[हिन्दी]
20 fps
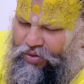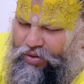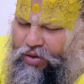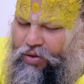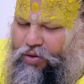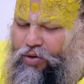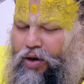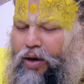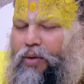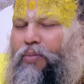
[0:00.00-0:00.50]

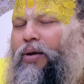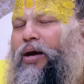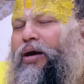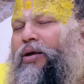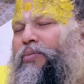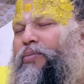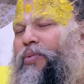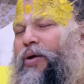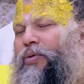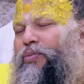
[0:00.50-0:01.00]
देखो
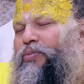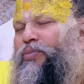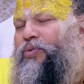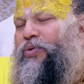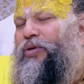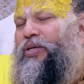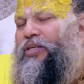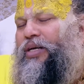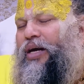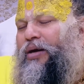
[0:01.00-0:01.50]
हमारे पास
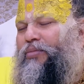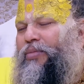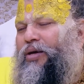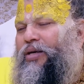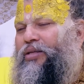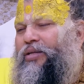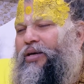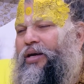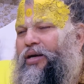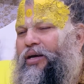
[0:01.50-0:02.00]
पूरी
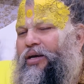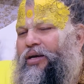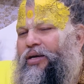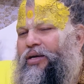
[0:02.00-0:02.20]
सामर्थ है